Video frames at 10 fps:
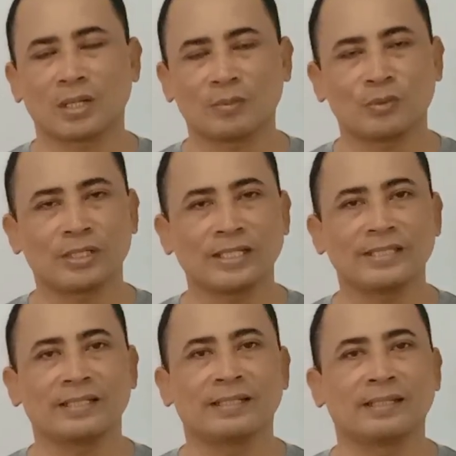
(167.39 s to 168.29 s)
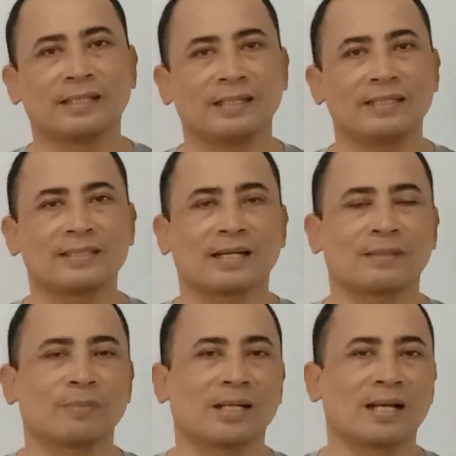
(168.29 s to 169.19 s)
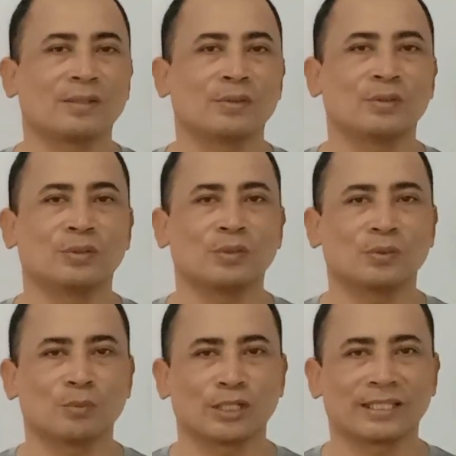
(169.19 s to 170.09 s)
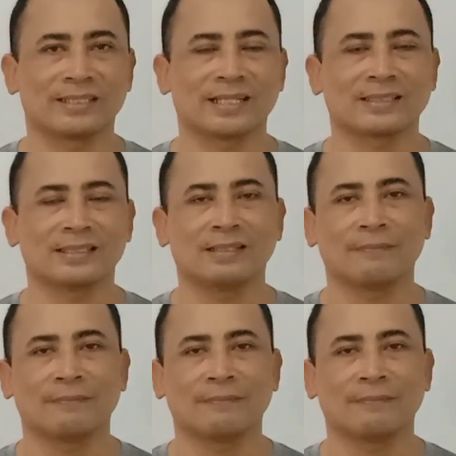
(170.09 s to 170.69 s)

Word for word: Walaupun izin, ini sangat mengganggu untuk monetisasi.